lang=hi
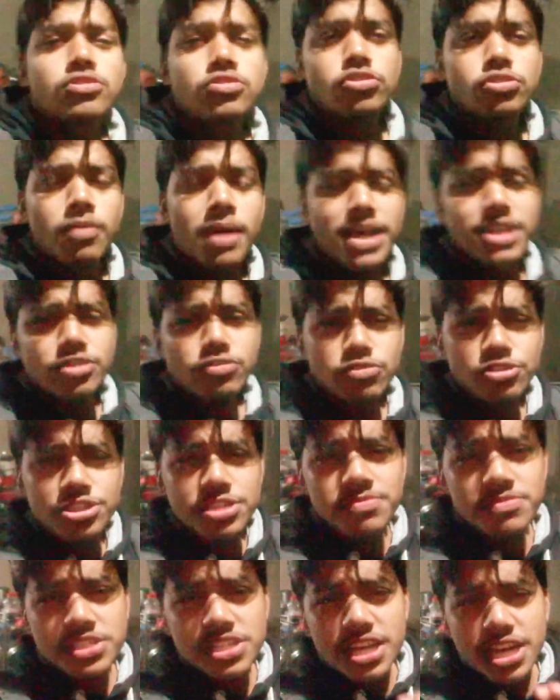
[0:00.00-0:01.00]
तो भाई देखो
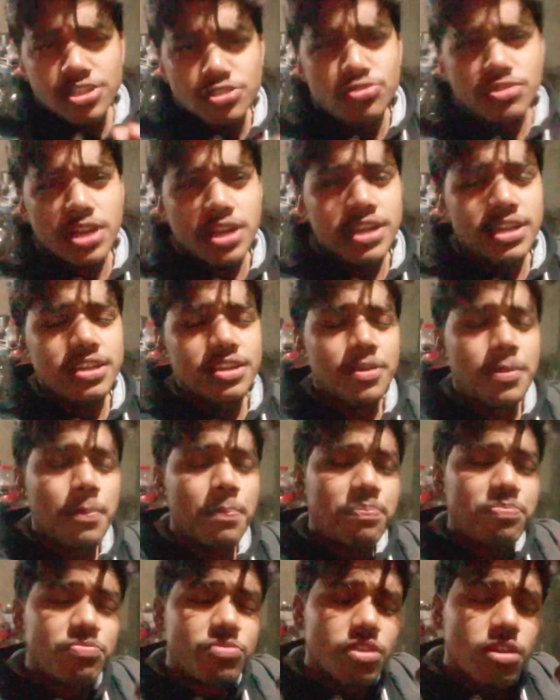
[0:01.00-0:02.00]
जिम से आ चुका है
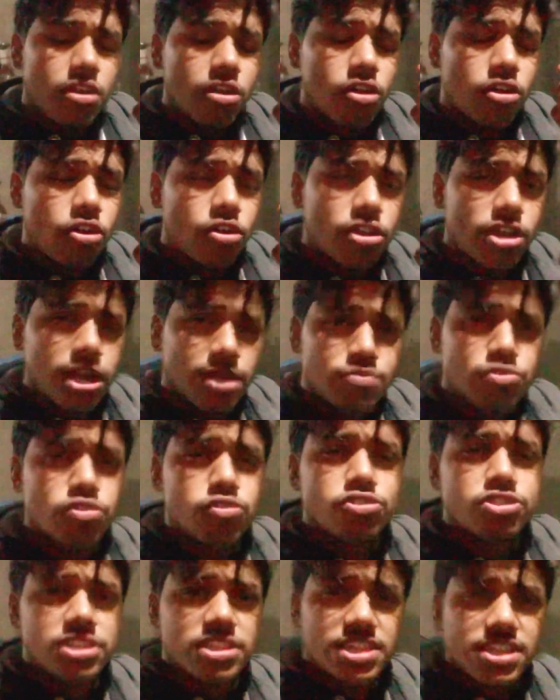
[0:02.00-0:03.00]
और अब
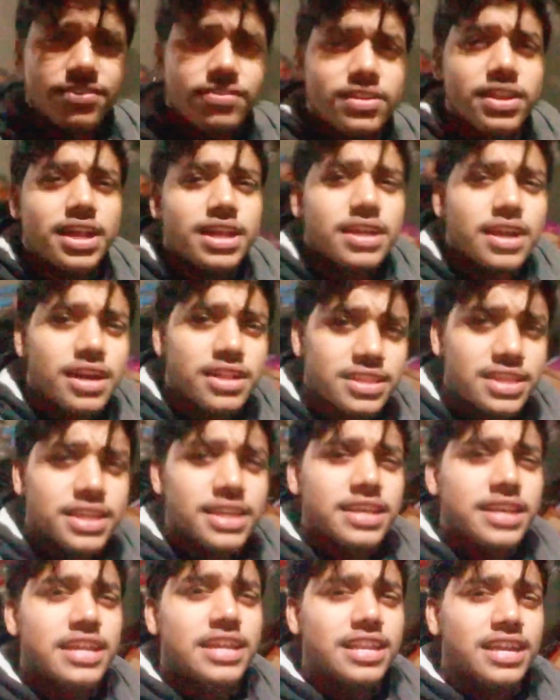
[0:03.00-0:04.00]
चलो चलते हैं फिलहाल खाते
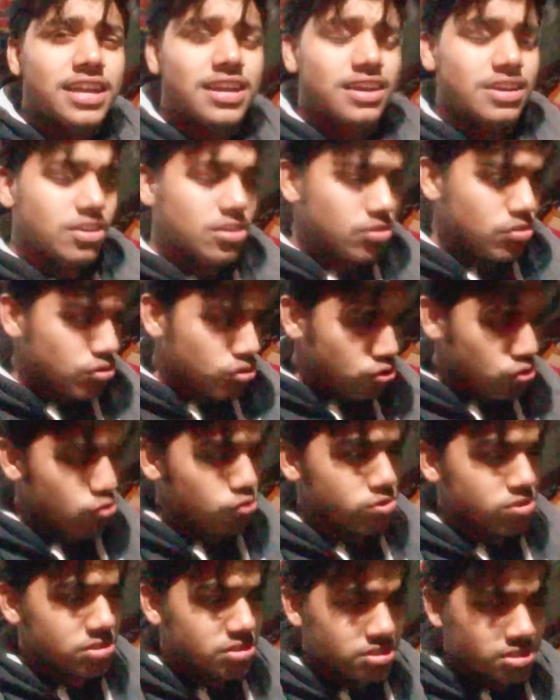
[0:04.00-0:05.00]
हैं केला और
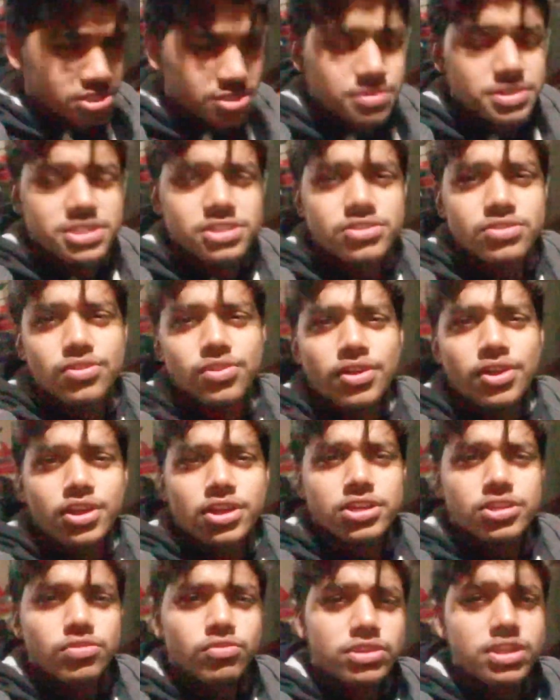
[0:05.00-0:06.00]
जूस समझ रहे हो
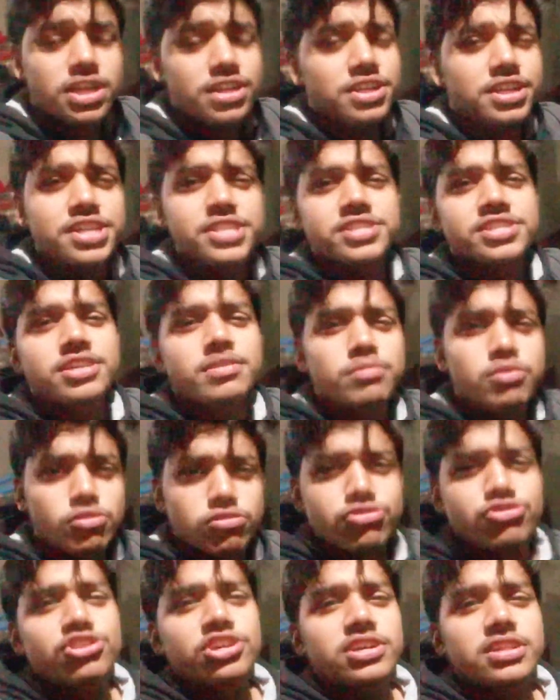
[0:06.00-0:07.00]
क्योंकि यार टेंशन
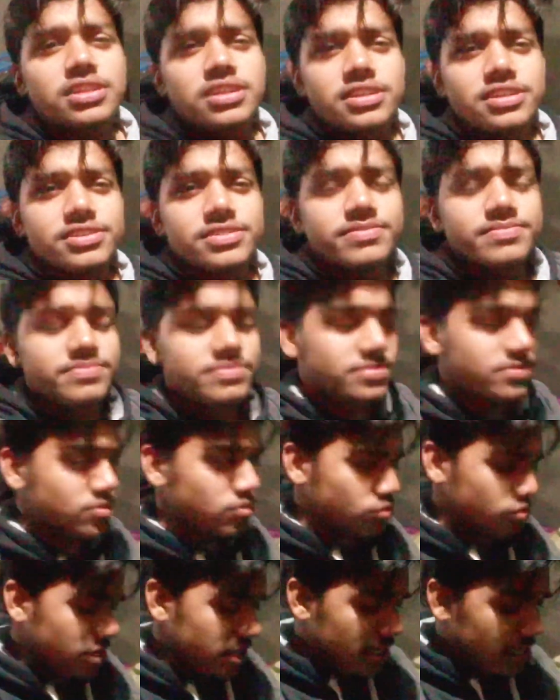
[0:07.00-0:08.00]
बहुत ज़्यादा है
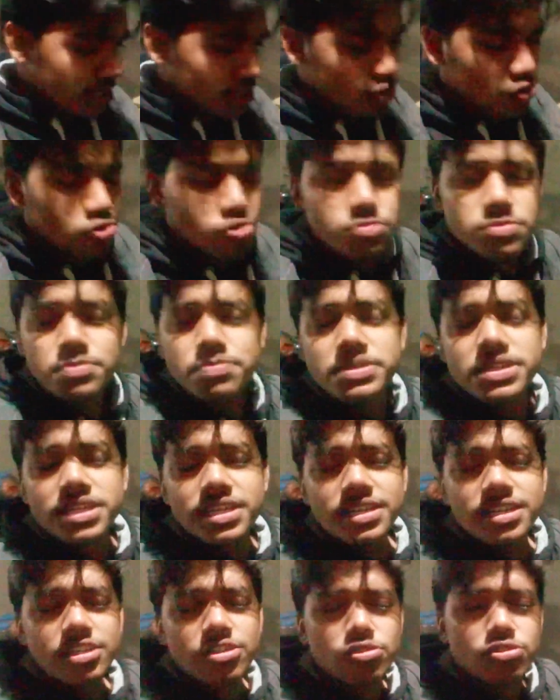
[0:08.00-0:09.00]
तो केले जूस में
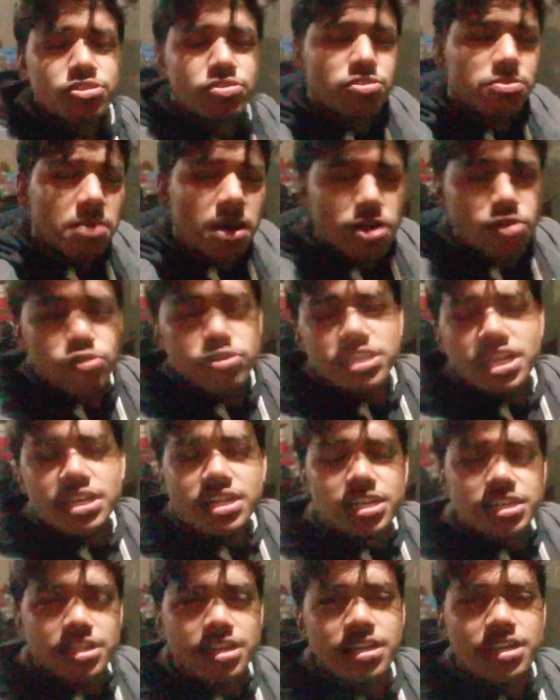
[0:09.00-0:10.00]
पियेंगे और दिमाग हो
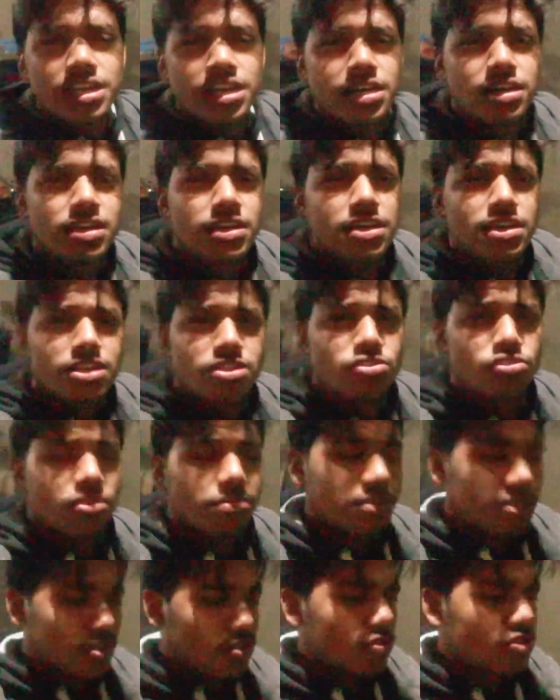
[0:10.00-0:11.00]
जाएगा ठंडा तो
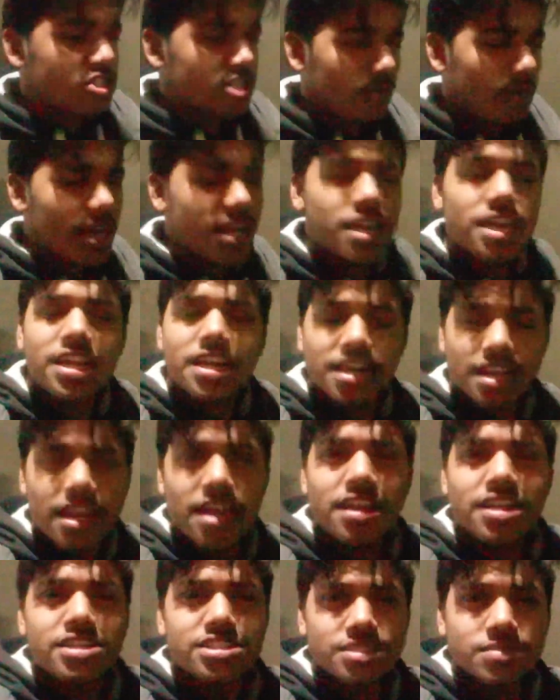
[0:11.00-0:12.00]
अभी तो जवान
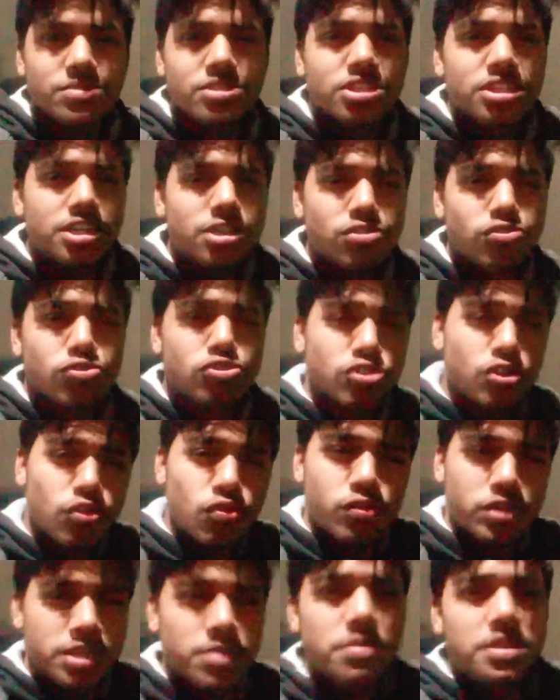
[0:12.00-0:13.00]
लड़खड़ा रहा है समझी रहे हो तो चलो
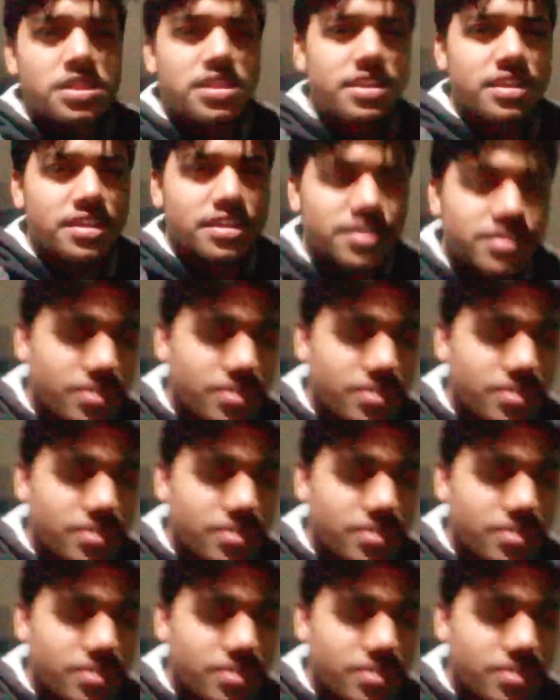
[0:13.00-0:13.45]
वही मिलते हैं